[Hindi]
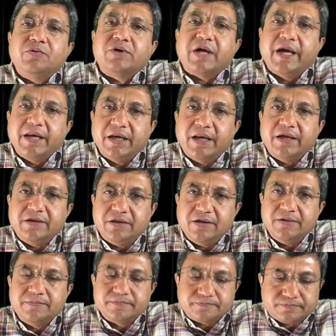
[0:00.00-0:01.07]
वो गहरी नहीं
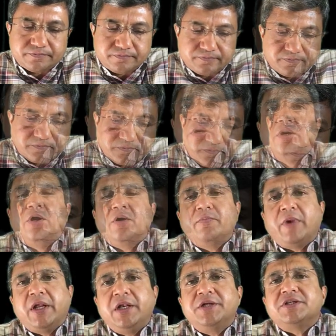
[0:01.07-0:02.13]
थी और
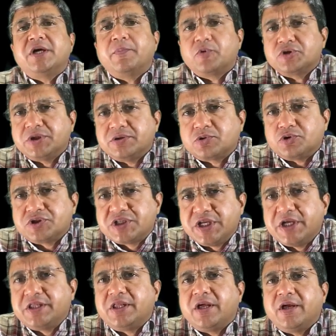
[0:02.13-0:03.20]
मान लीजिए आप कुछ कुछ
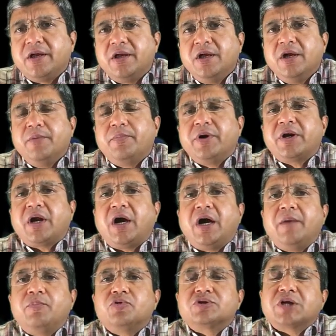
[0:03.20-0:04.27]
सीखते हैं पर
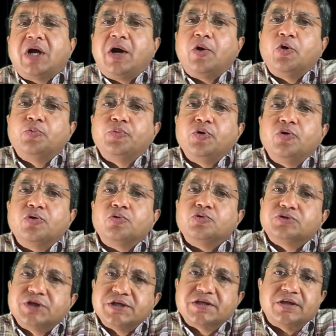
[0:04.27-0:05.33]
आप उसका उपयोग
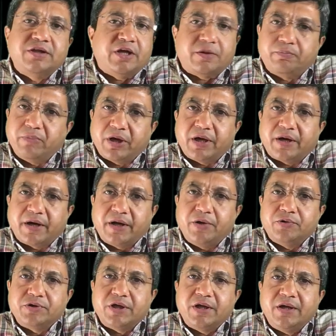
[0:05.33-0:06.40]
उसी संदर्भ में कर रहे
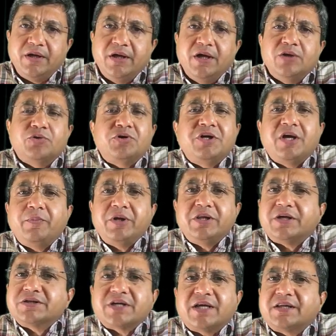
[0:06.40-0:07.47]
होते हैं तो ये भी
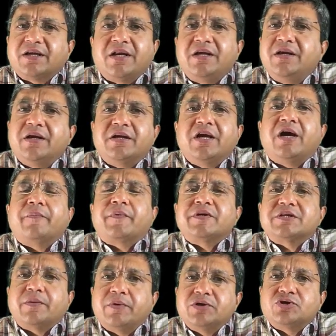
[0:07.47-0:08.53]
दर्शाता नहीं है कि
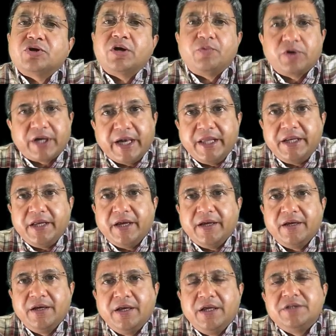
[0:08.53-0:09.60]
आपकी समझ जो है वो गहरी
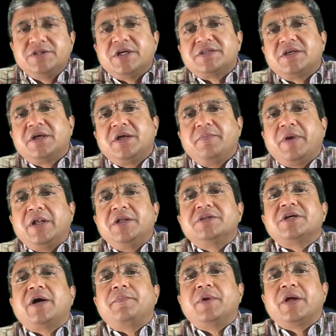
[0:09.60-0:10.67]
है जैसे कि मान
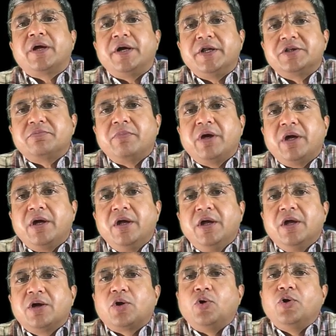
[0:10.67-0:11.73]
लीजिए आपने गणित में
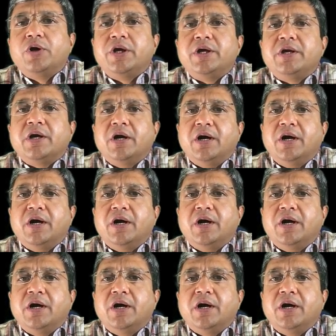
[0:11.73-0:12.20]
कोई